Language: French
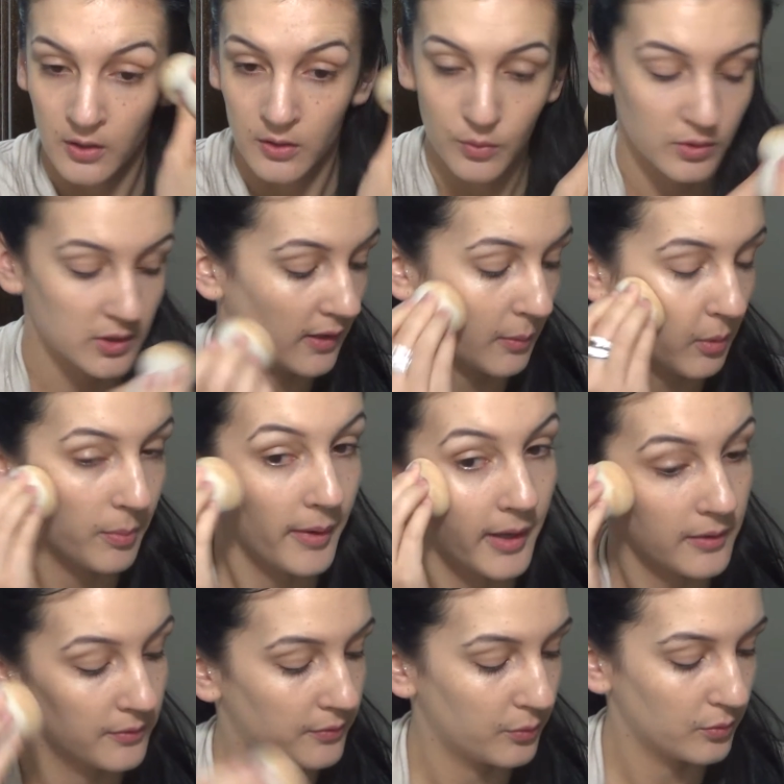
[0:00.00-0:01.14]
Donc c'est vraiment pas
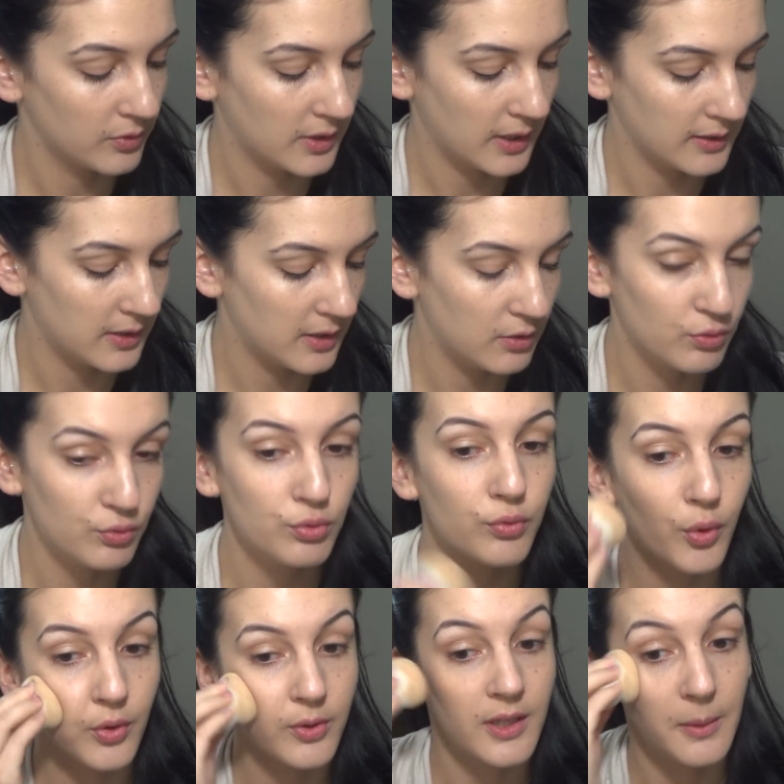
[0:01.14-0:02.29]
un fond de teint qui
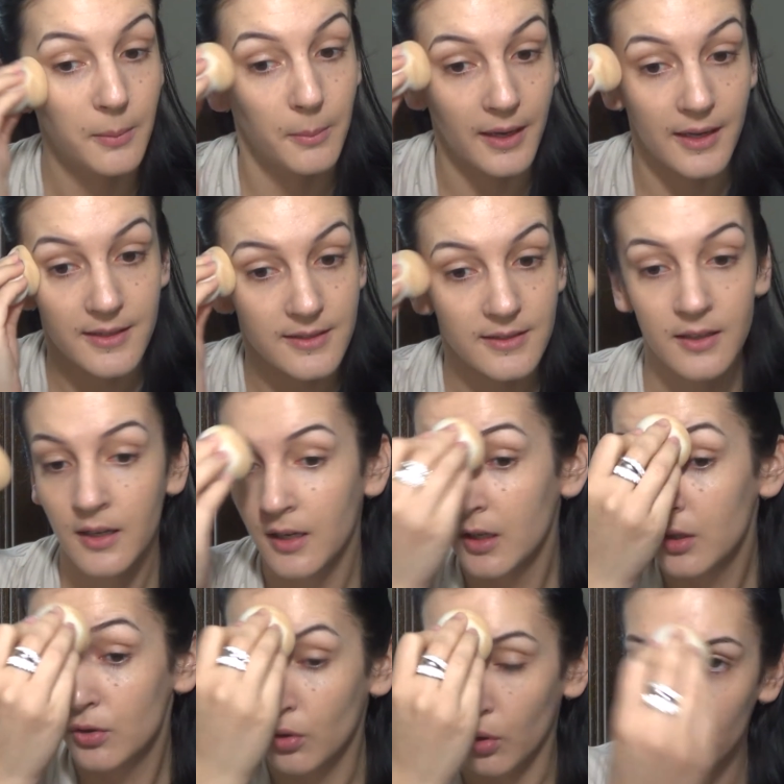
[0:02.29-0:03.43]
couvre des masses.
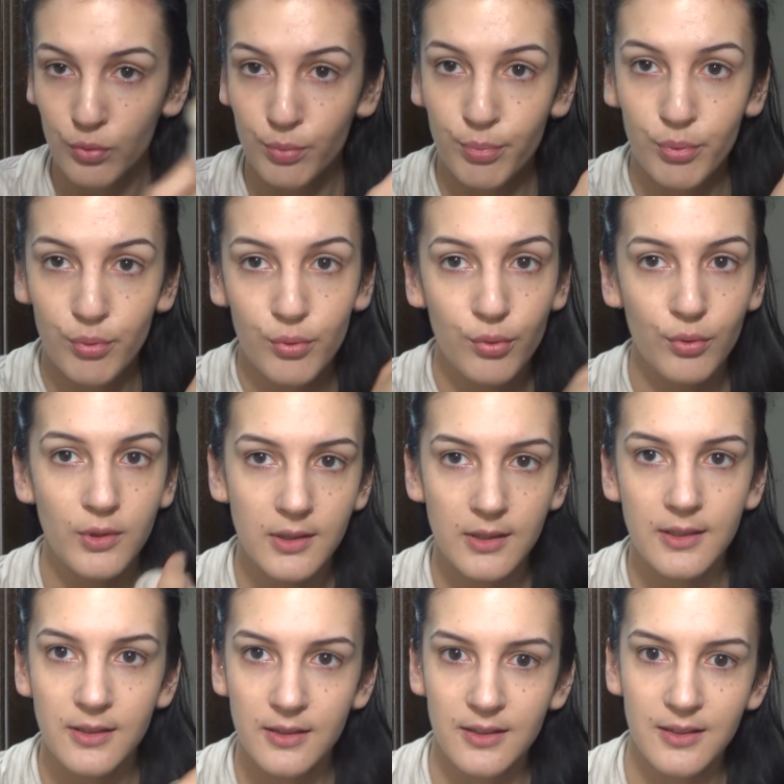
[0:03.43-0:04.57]
Surtout plus
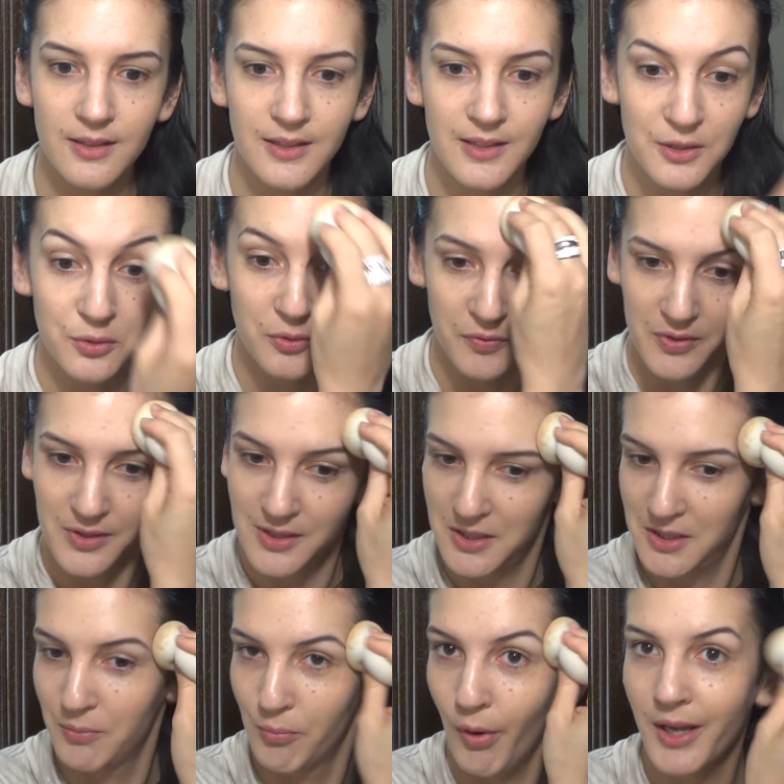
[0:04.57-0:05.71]
il, se
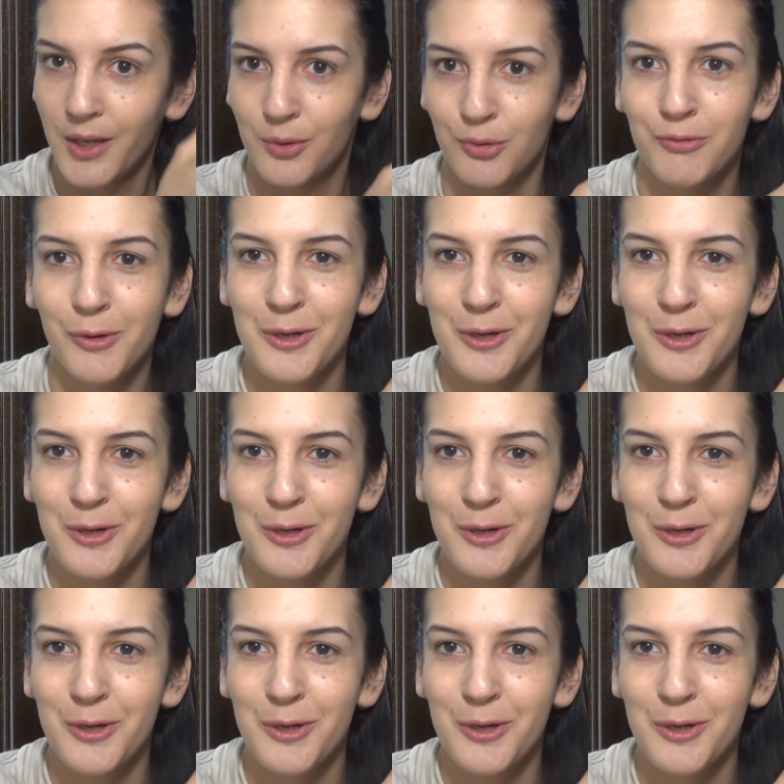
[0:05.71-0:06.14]
finit, moins il couvre